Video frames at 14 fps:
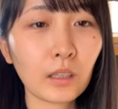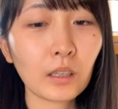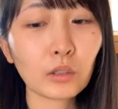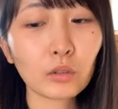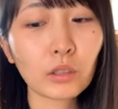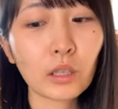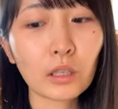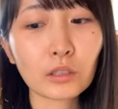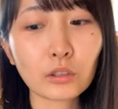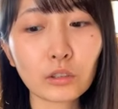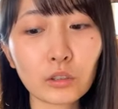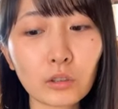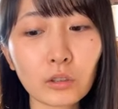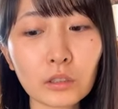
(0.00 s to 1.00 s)
あとなんか
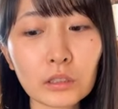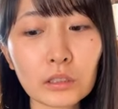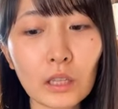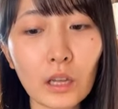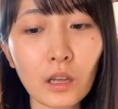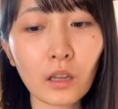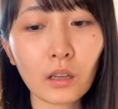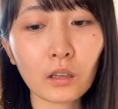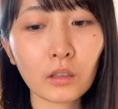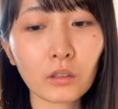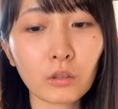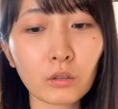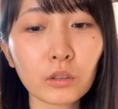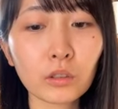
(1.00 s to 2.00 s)
ちょっとした
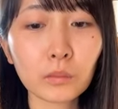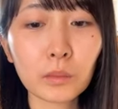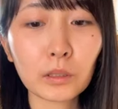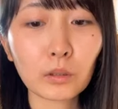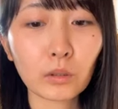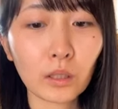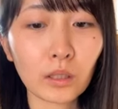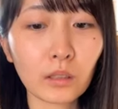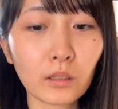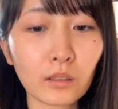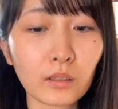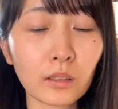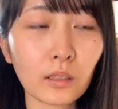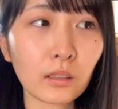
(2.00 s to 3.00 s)
コスメとか
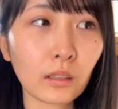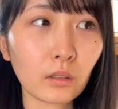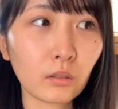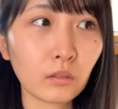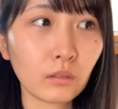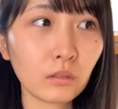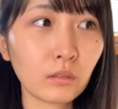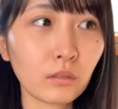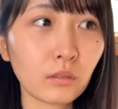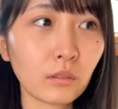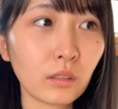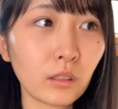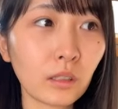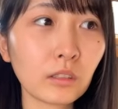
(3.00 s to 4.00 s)
なんだろう
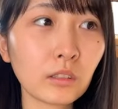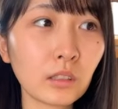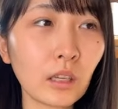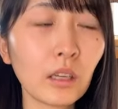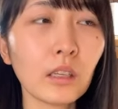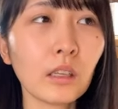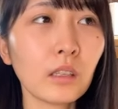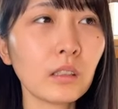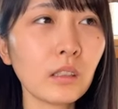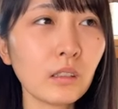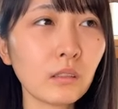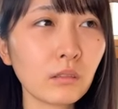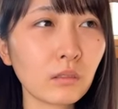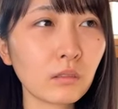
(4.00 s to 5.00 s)
あるじゃんあ
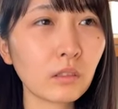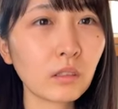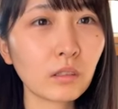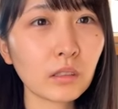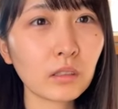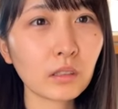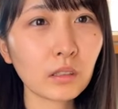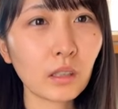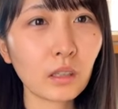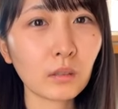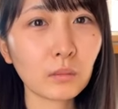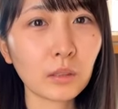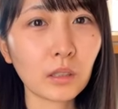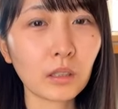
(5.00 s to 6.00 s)
えこれ忘れた
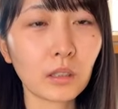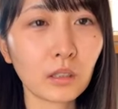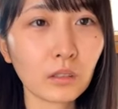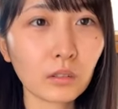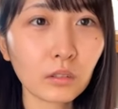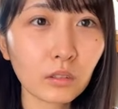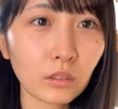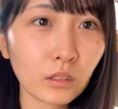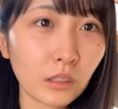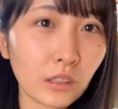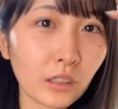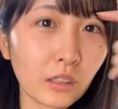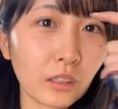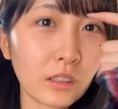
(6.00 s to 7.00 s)
みたいなそういう
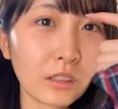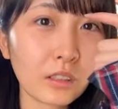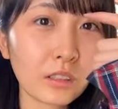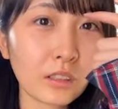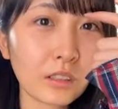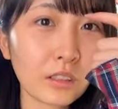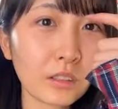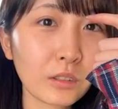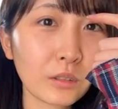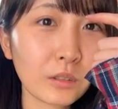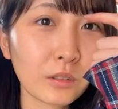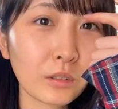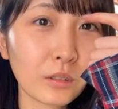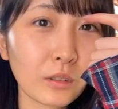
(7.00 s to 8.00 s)
時
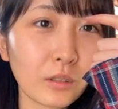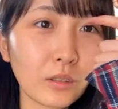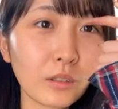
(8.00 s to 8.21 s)
そう